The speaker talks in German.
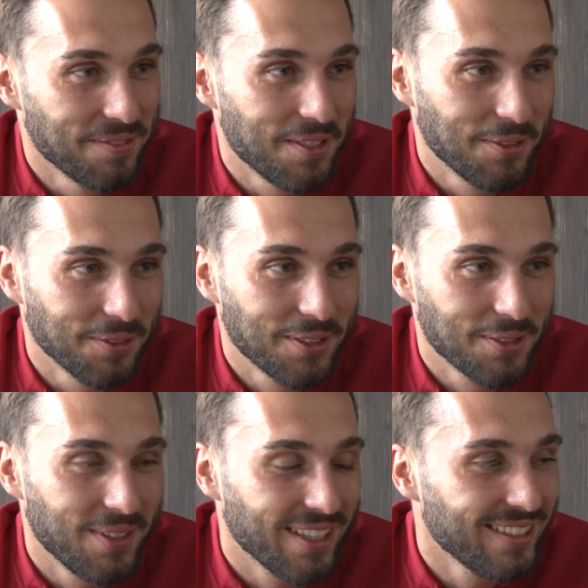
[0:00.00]
um die Tore
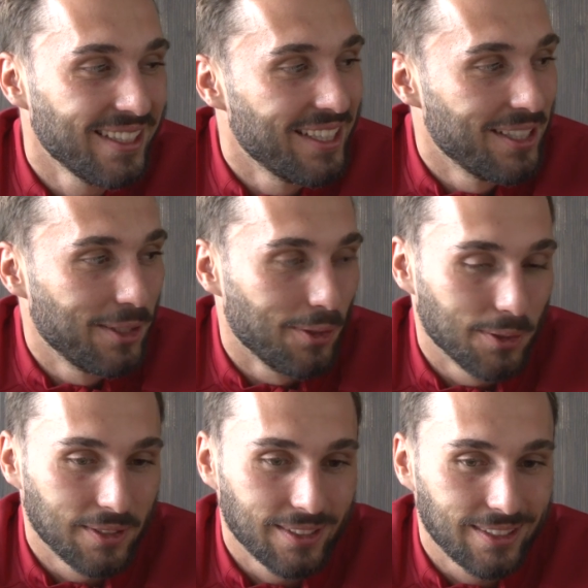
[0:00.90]
zu machen.
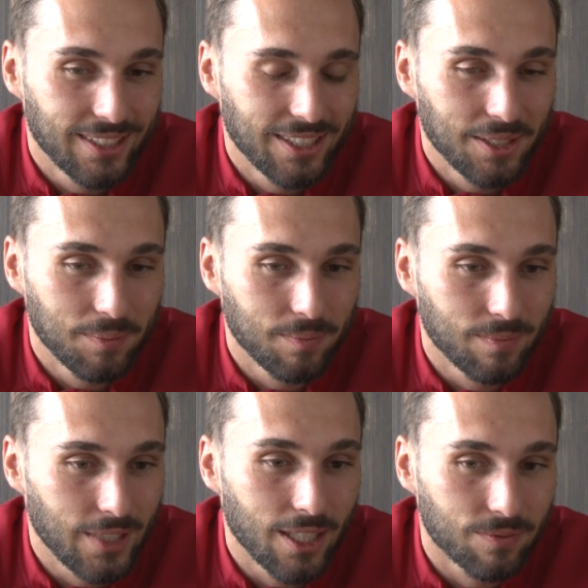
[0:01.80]
Und
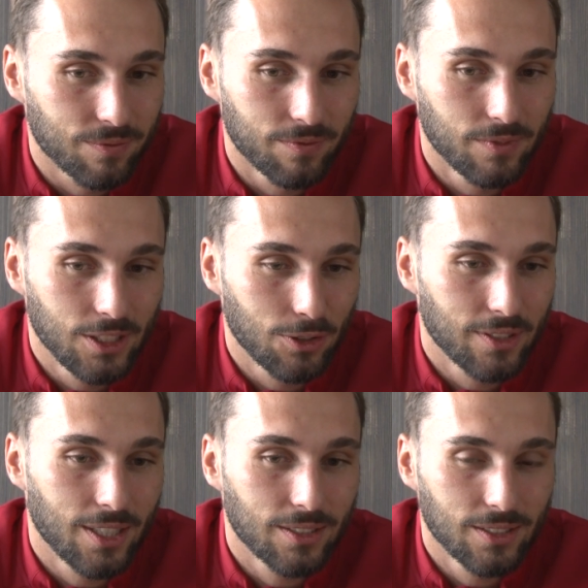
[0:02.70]
ja, wie ich
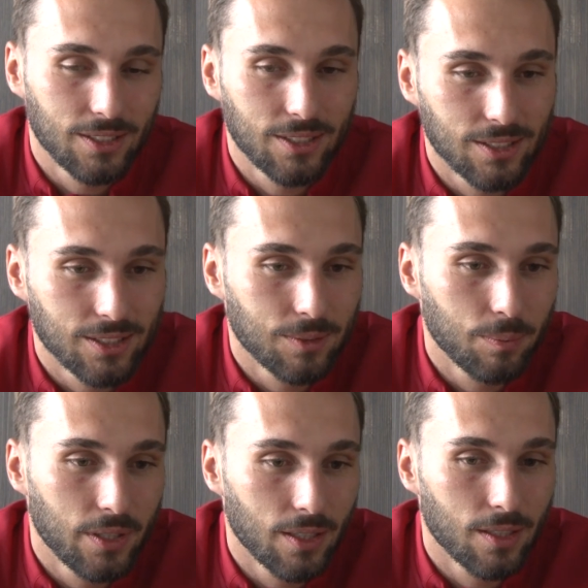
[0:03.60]
schon sagte, ich
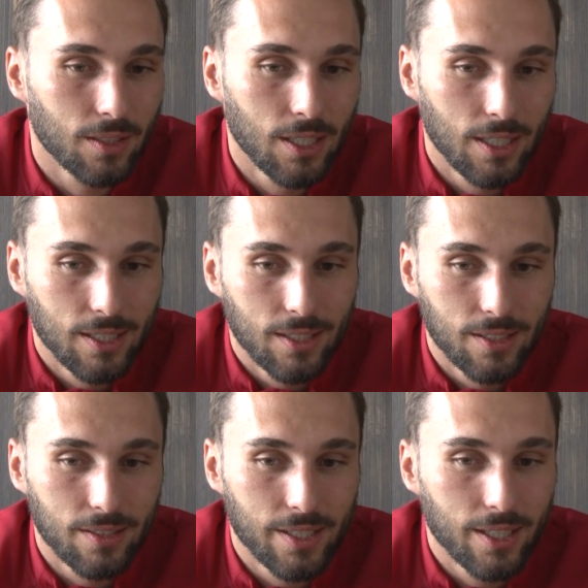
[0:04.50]
bin da
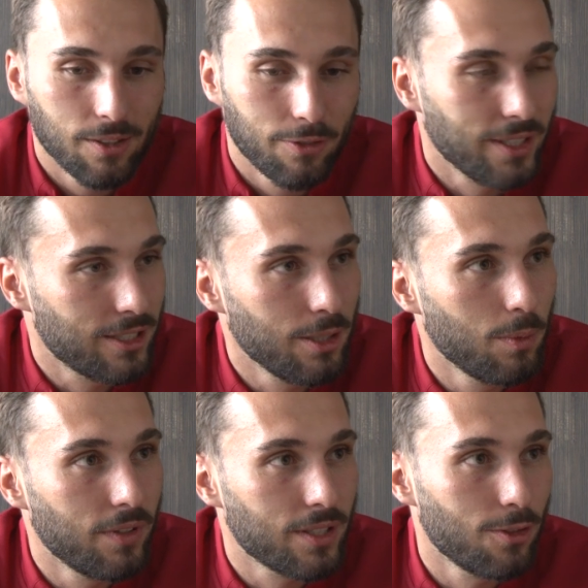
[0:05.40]
sehr
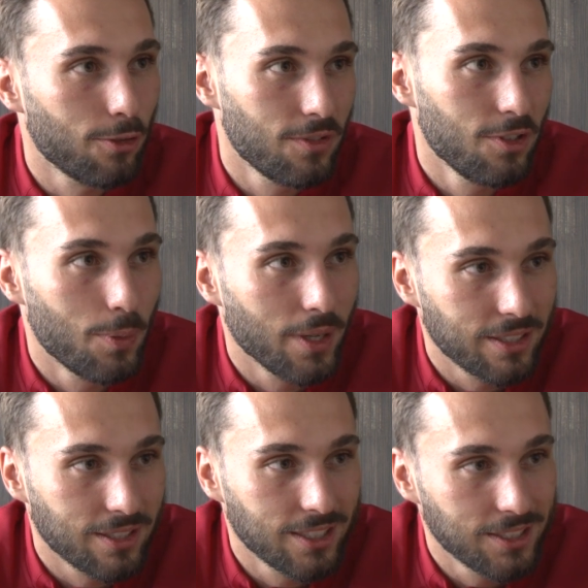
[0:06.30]
flexibel, was den
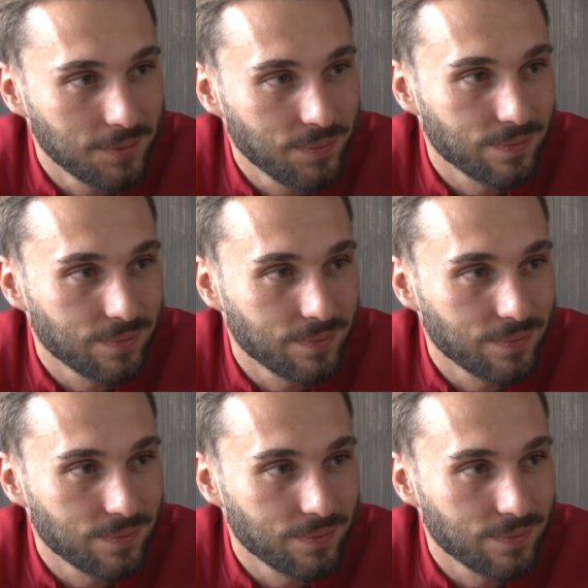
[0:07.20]
Offensivbereich angeht.